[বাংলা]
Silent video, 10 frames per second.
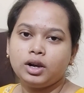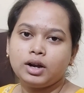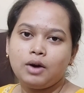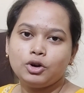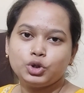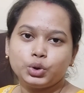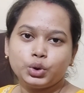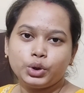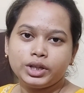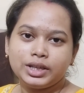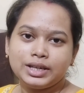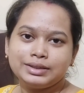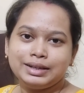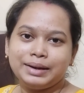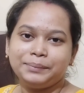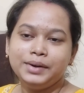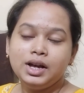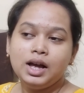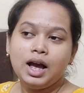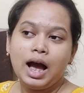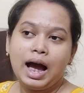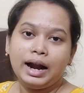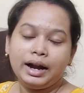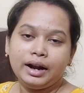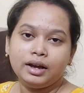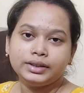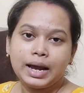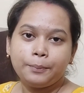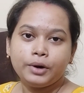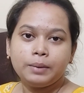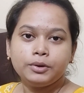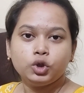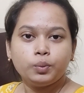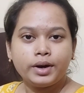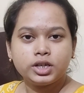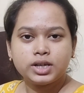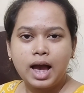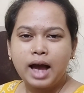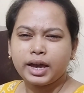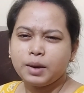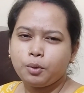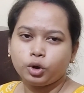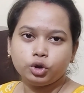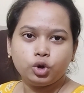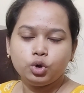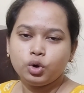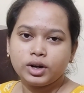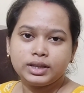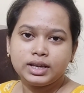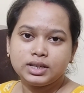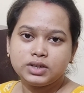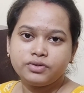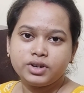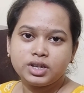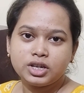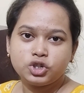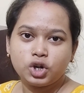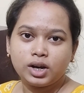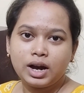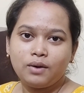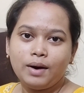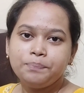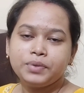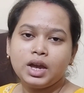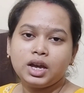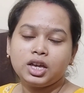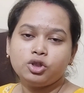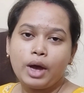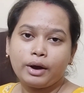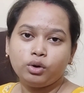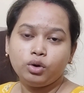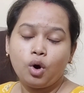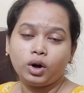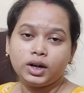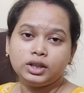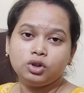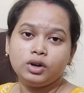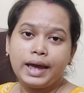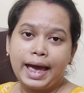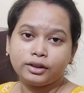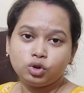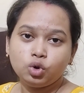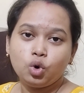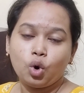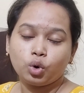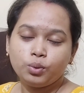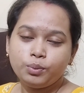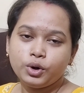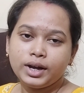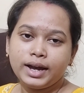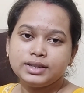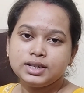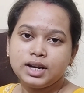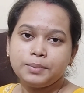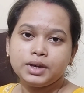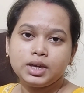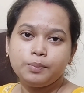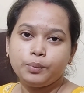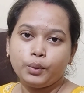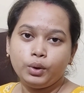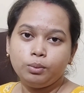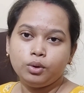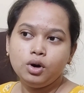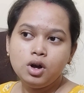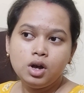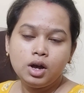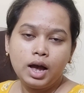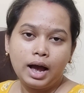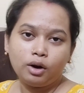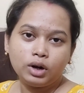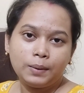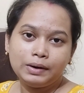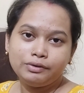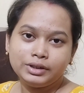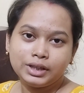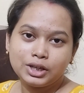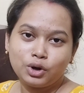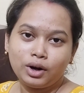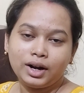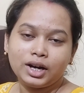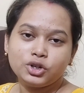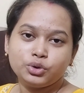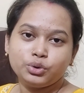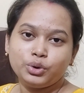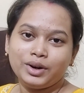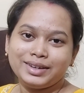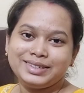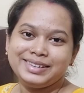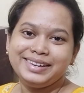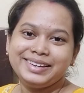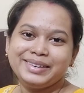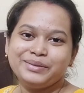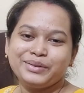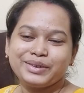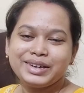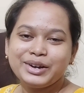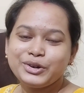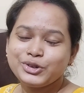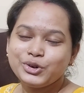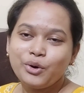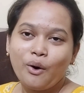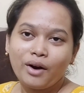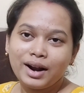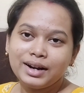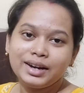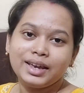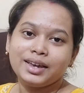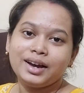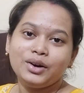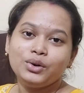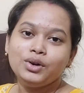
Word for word: খাওয়া শুরু করে দিয়েছিলাম আর তারপর আমি দু মাস আগে বন্ধও করে দিয়েছি ফ্রিজের জল খাওয়া কিন্তু এখন হঠাৎ করে এত গরম পড়ে গেছে না আমি কি বলবো এখন আবার ফ্রিজে জল রাখা শুরু করেছি কি কিছু করার নেই কারণ